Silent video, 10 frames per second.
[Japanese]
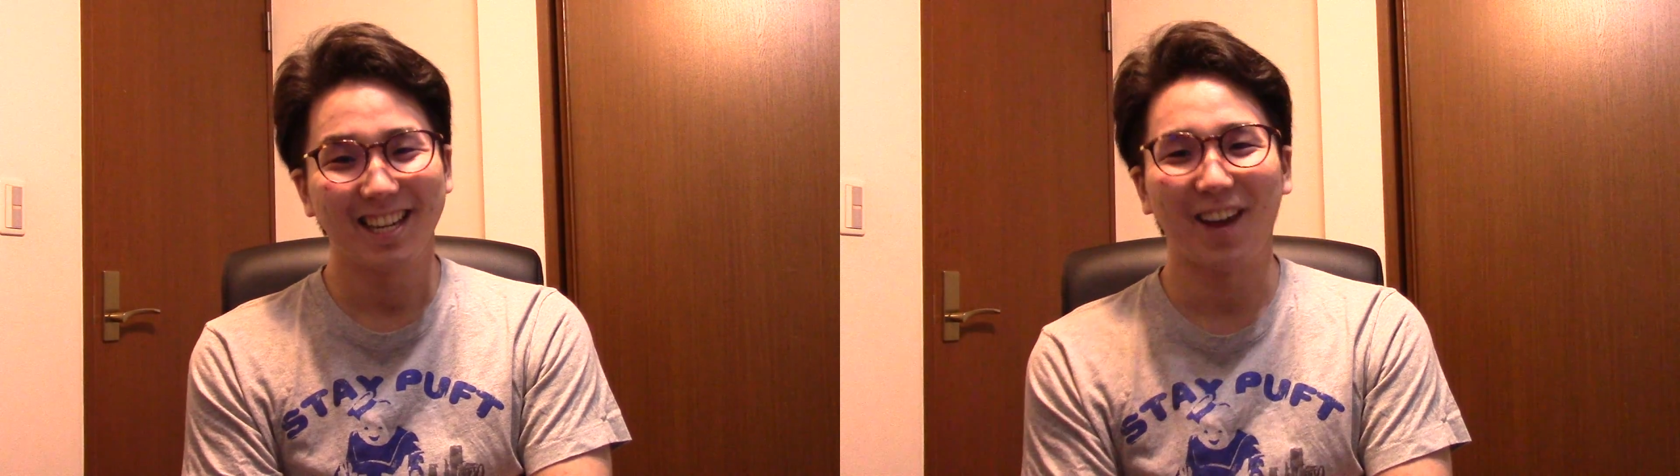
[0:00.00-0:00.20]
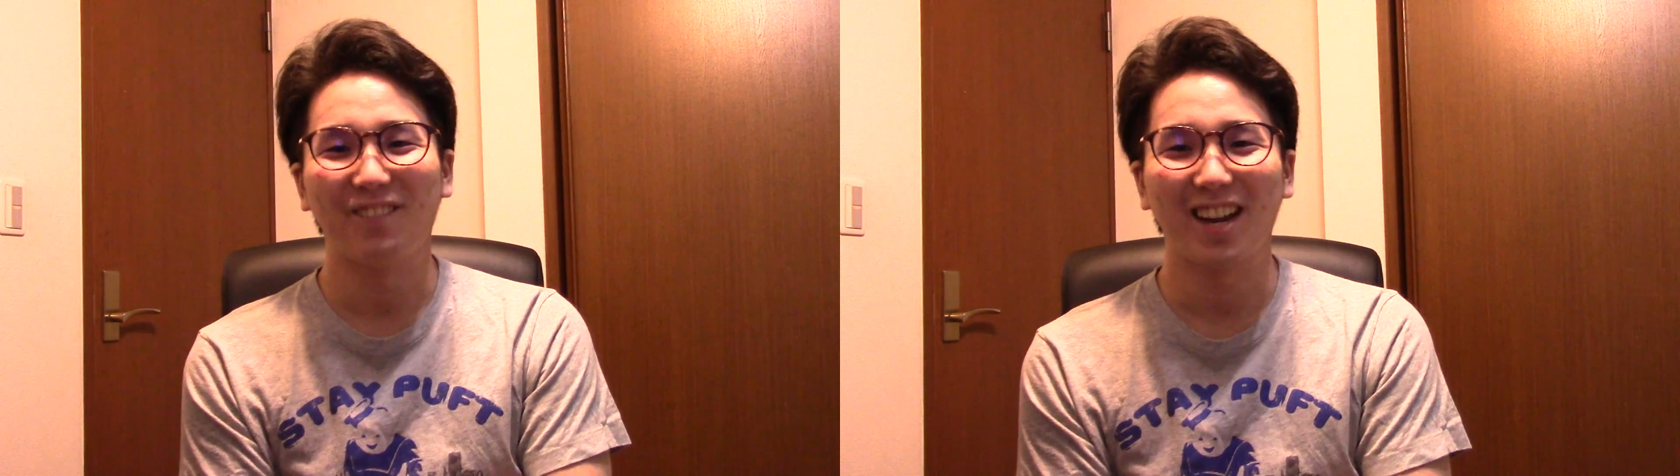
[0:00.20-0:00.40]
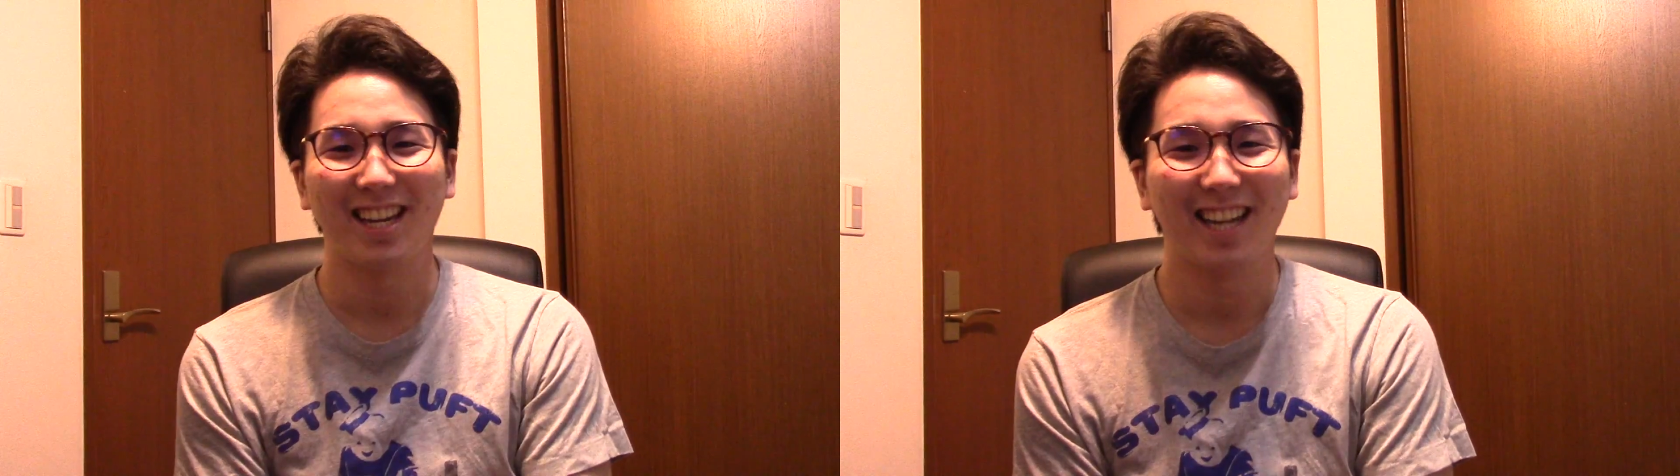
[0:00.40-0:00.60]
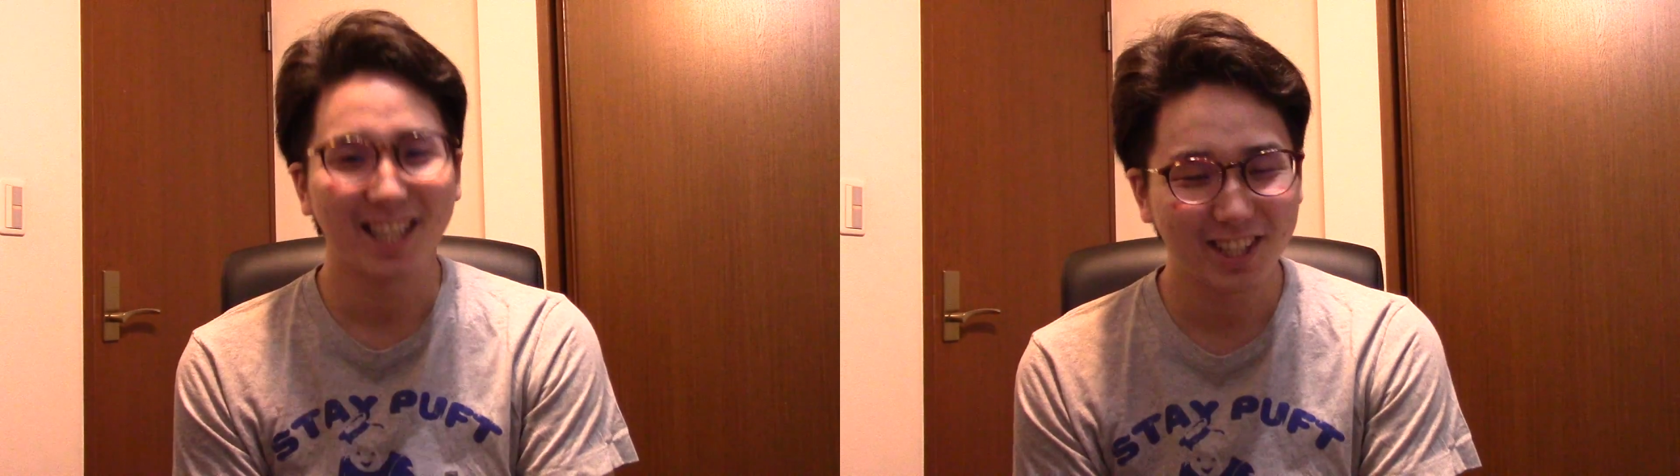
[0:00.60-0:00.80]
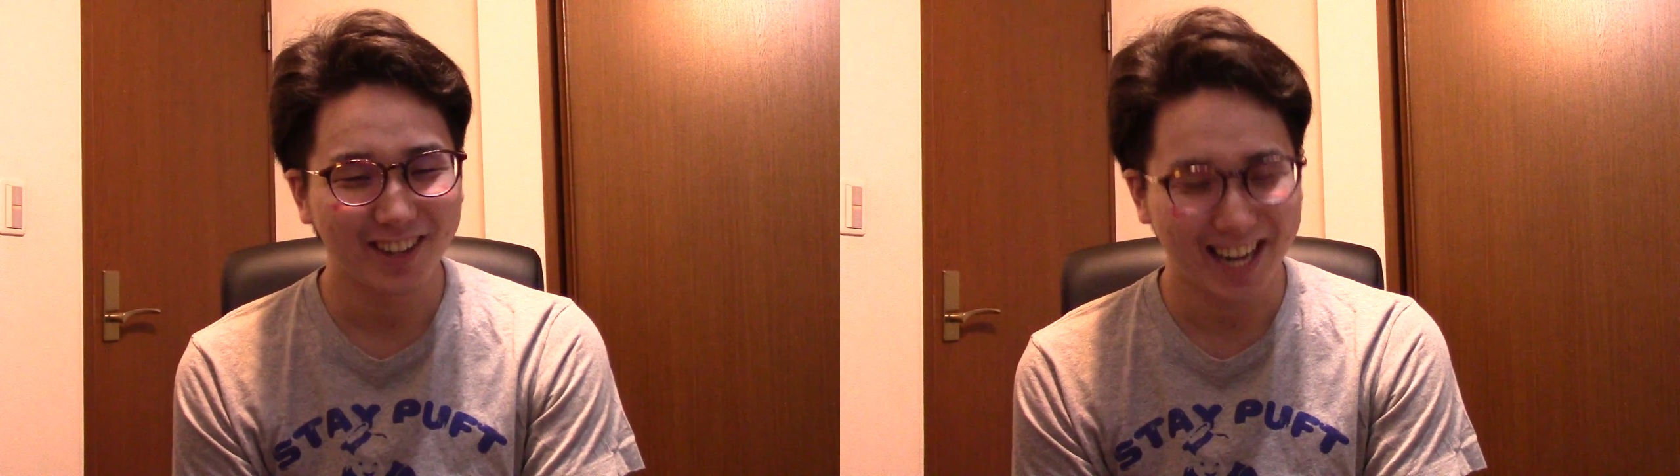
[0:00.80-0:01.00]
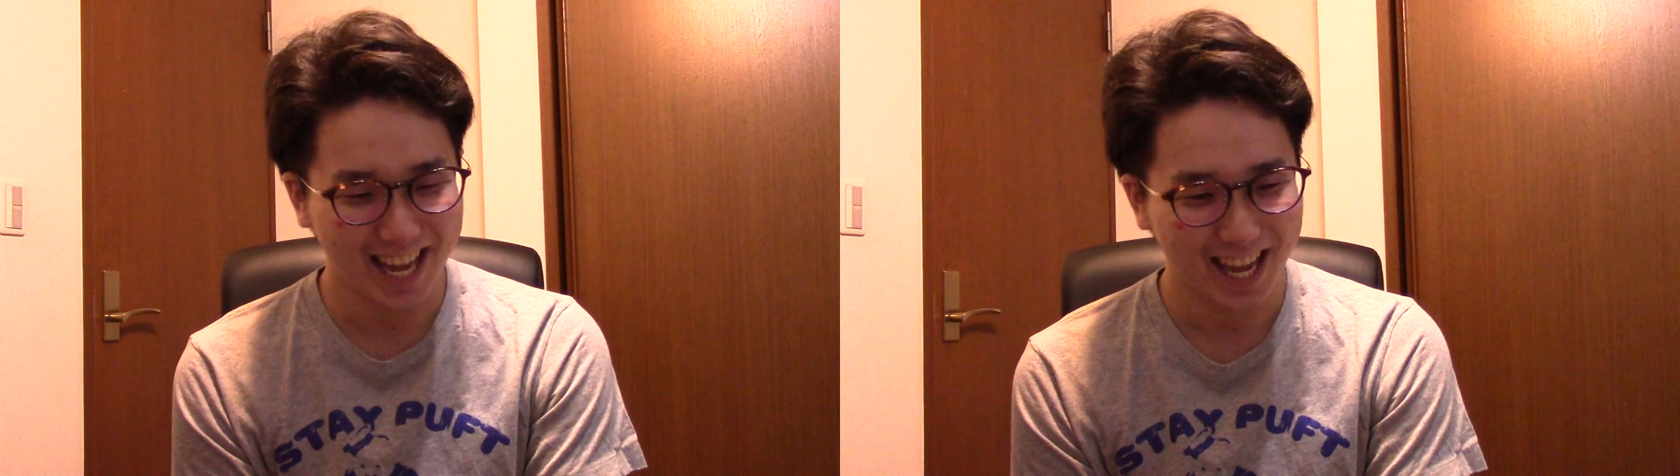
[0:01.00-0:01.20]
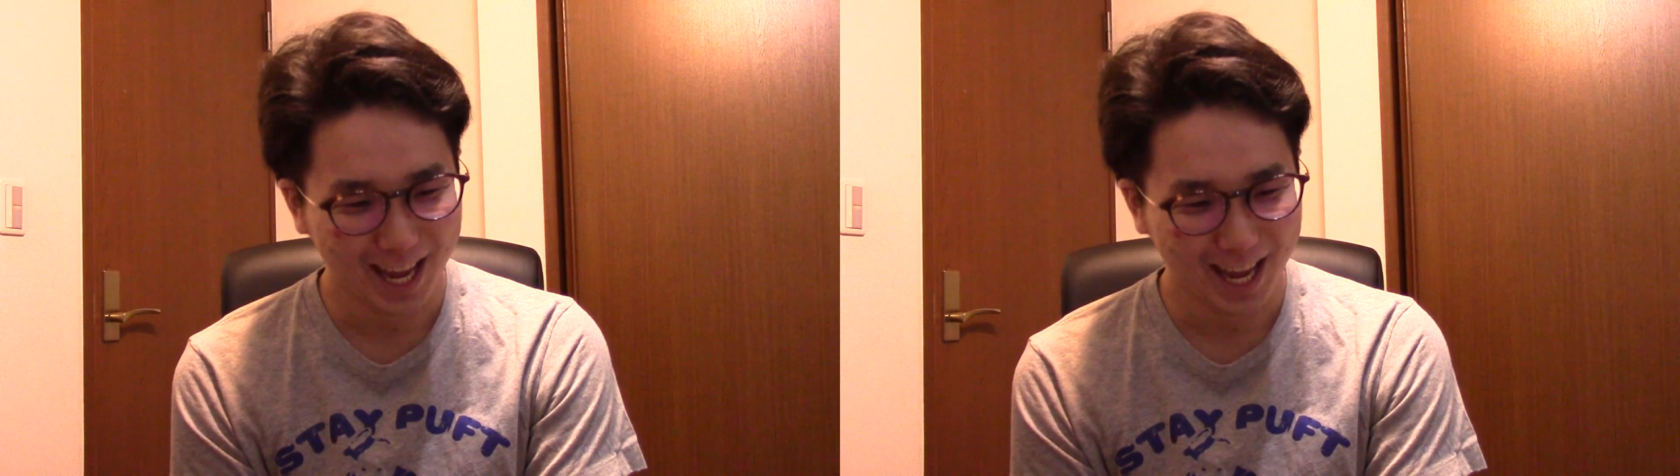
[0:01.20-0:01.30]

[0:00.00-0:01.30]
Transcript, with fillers: やっぱり夏はね